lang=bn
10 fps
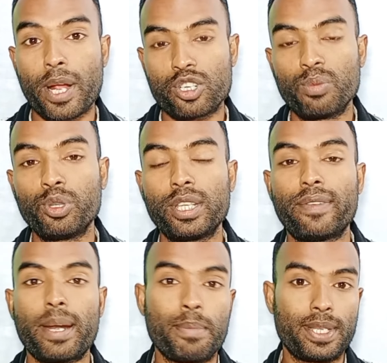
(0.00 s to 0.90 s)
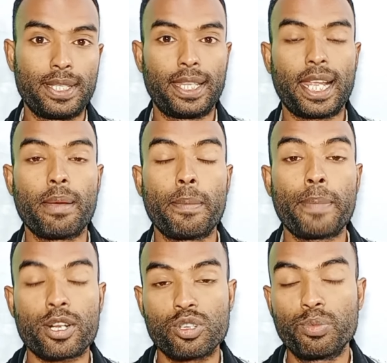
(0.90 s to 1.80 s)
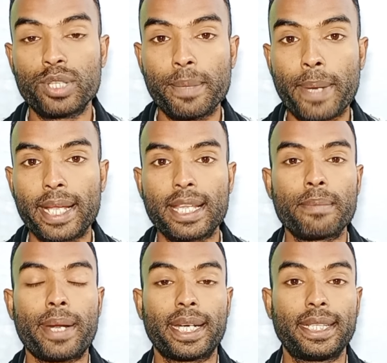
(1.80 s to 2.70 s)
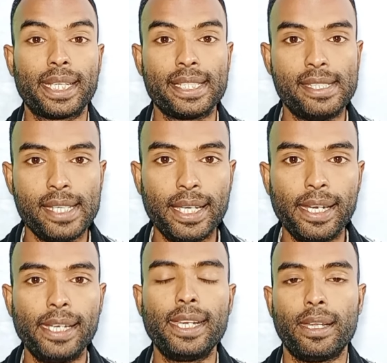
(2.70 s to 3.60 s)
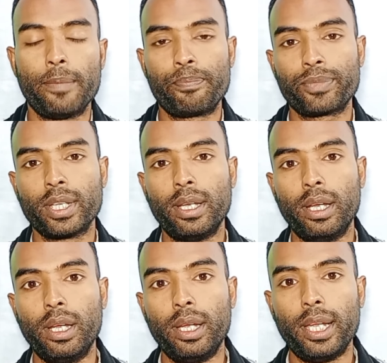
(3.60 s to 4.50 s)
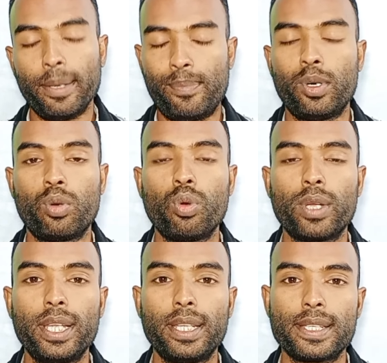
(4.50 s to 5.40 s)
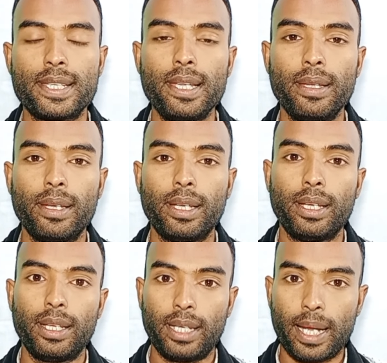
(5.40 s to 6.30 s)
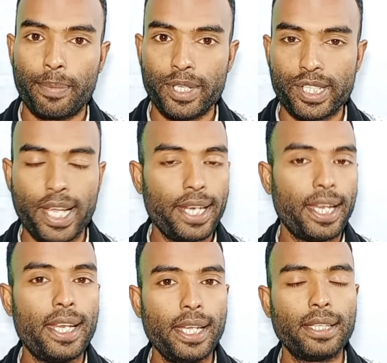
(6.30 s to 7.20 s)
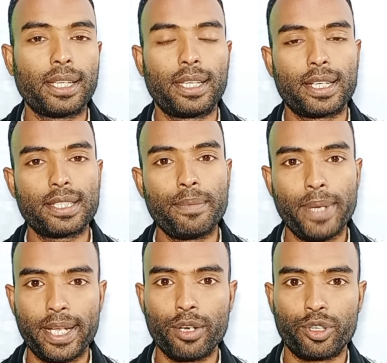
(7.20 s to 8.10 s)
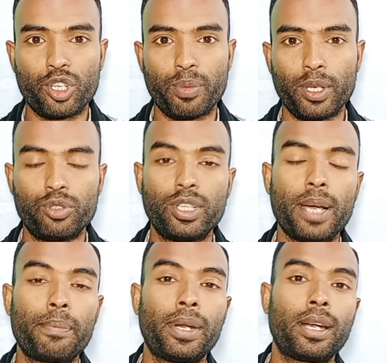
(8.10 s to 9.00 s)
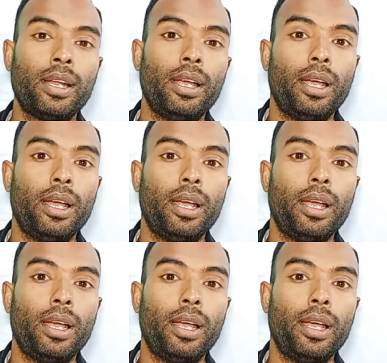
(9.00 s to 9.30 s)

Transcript: পার্শ্ববর্তী ফার্মেসি থেকে বা পার্শ্ববর্তী পাইকারি মার্কেট থেকে যে রেটে এই প্রোডাক্টগুলো কিনতেছে আপনি সেই রেটেই তাদের কাছে বিক্রি করতে হবে যদি আপনার